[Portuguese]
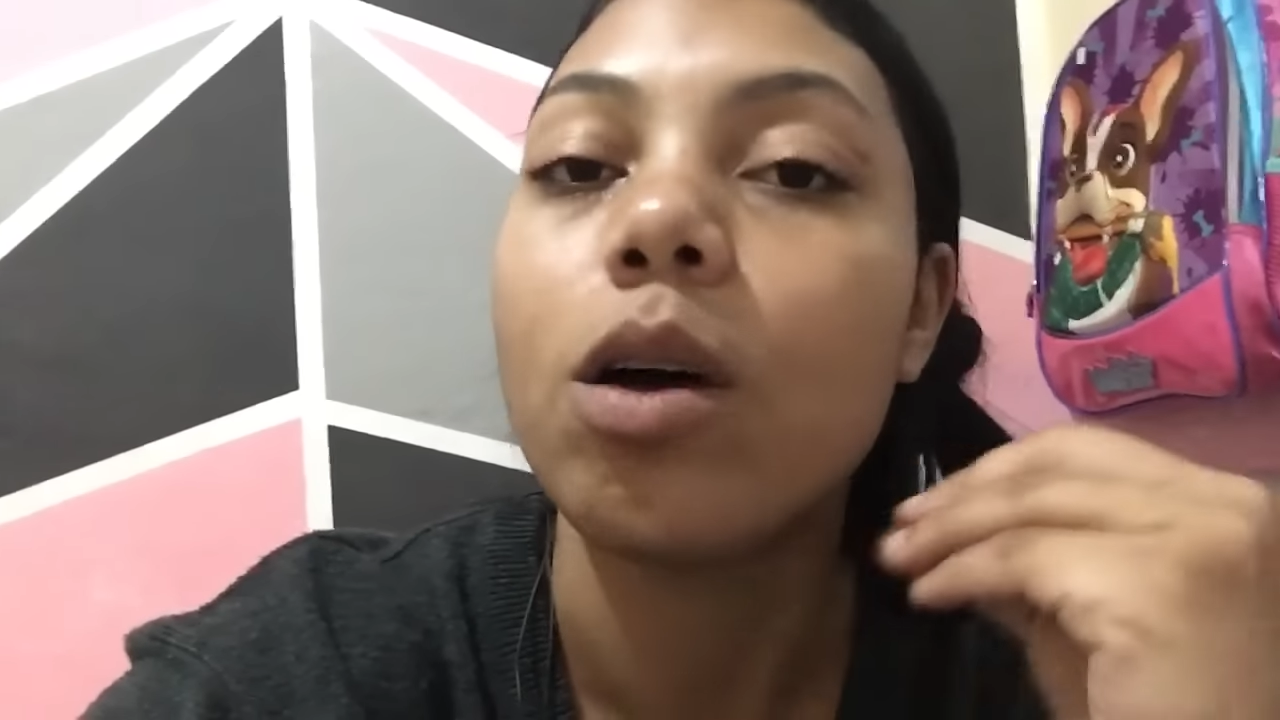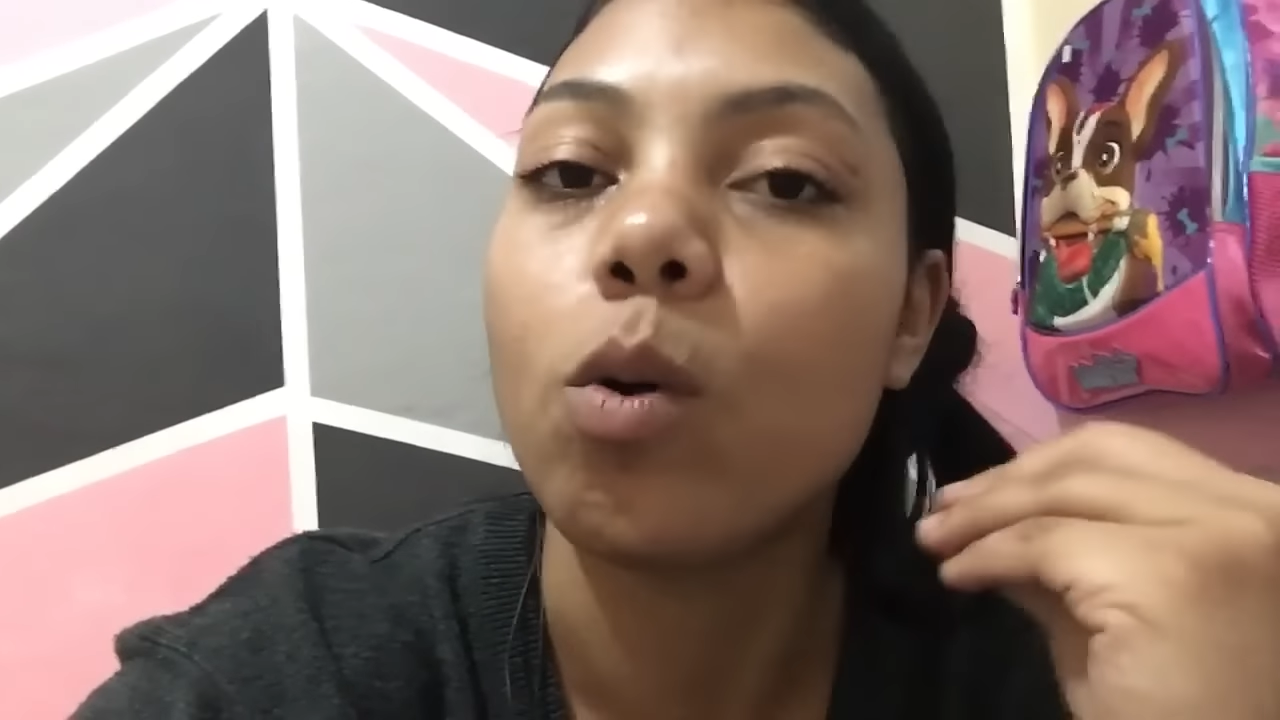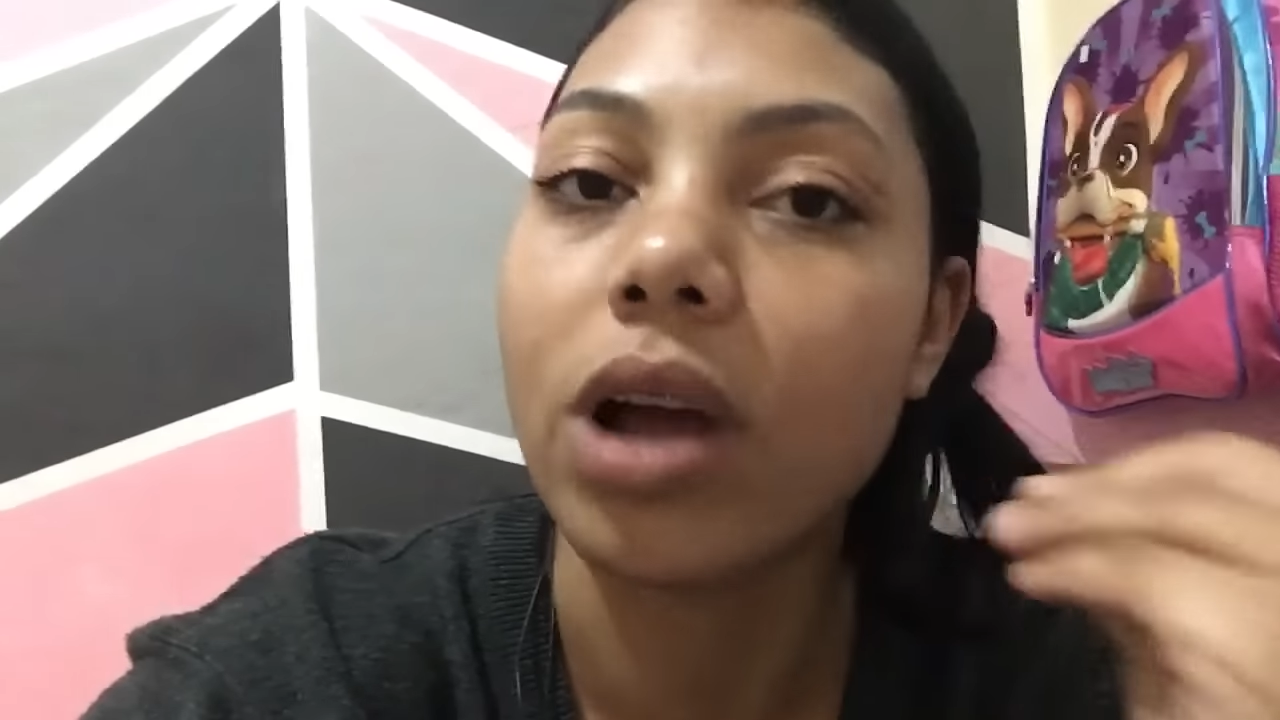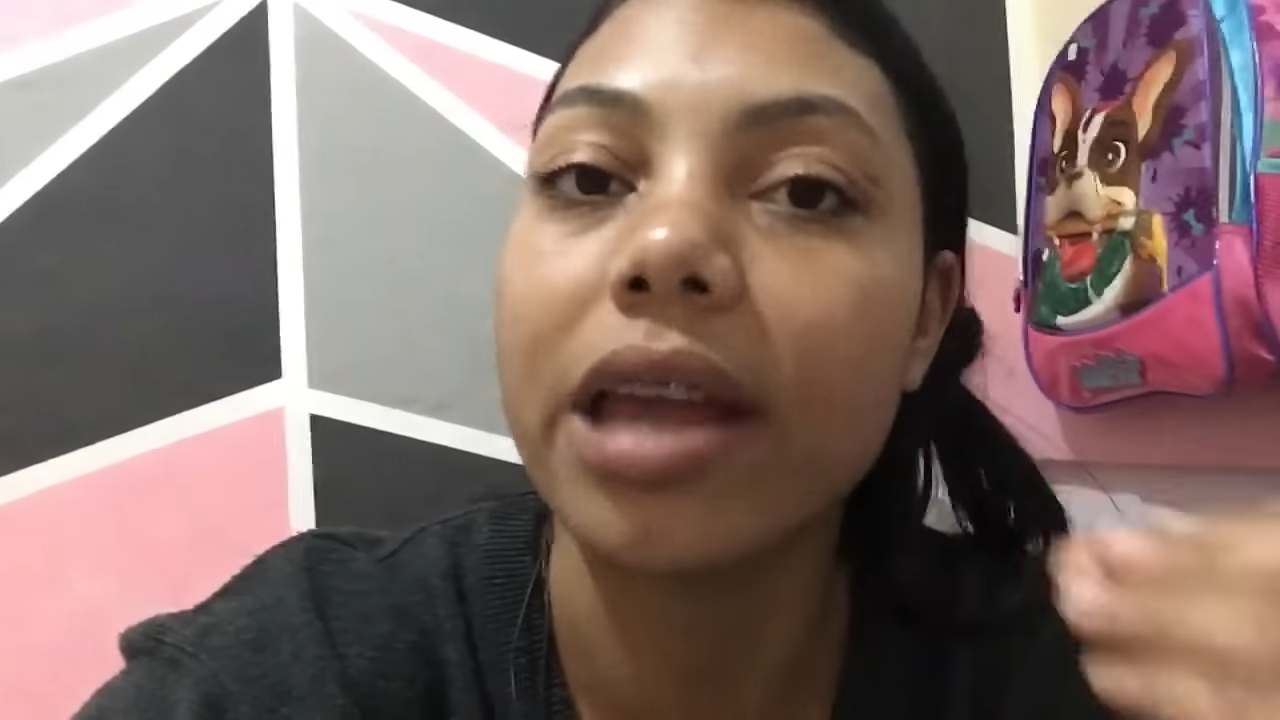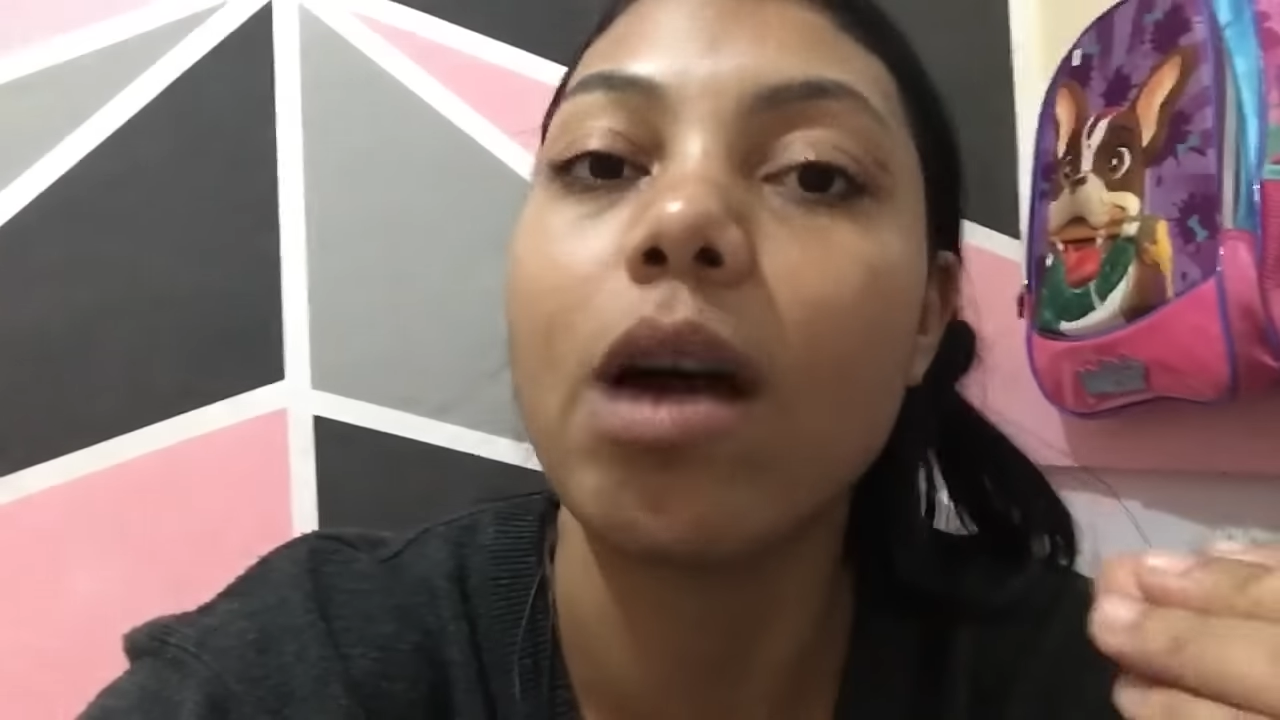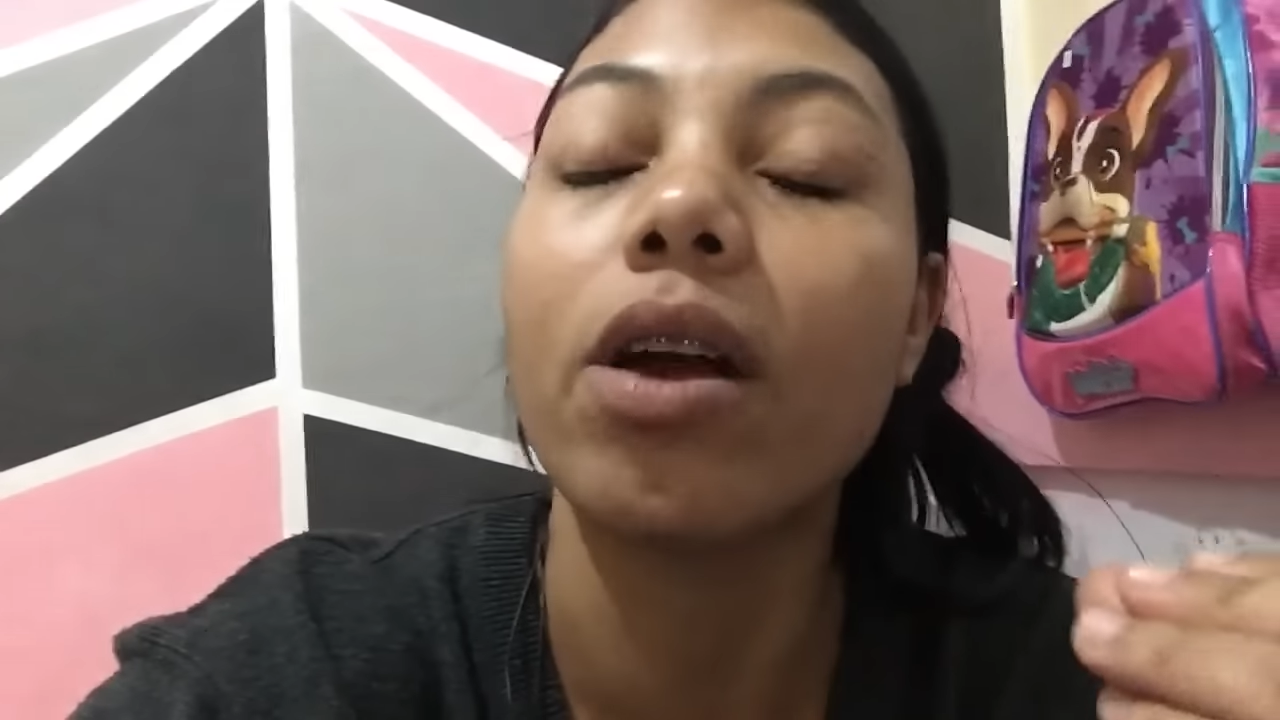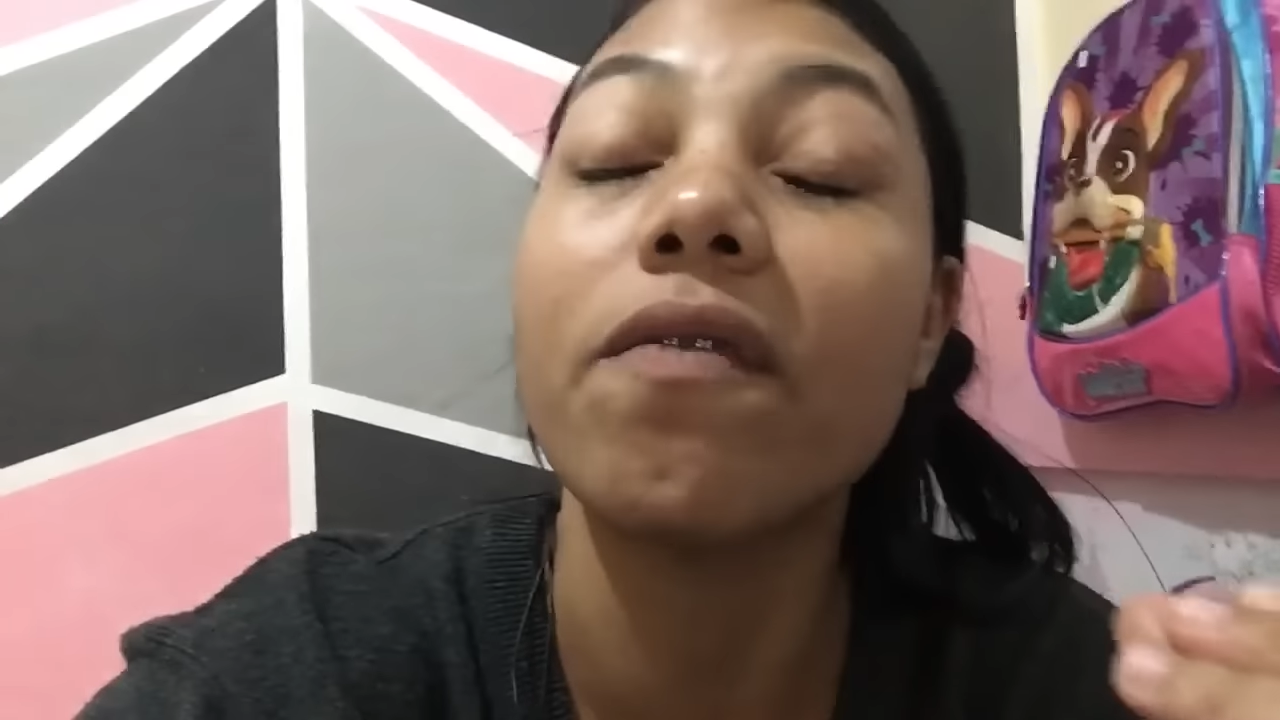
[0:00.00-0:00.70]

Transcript: O canal que eu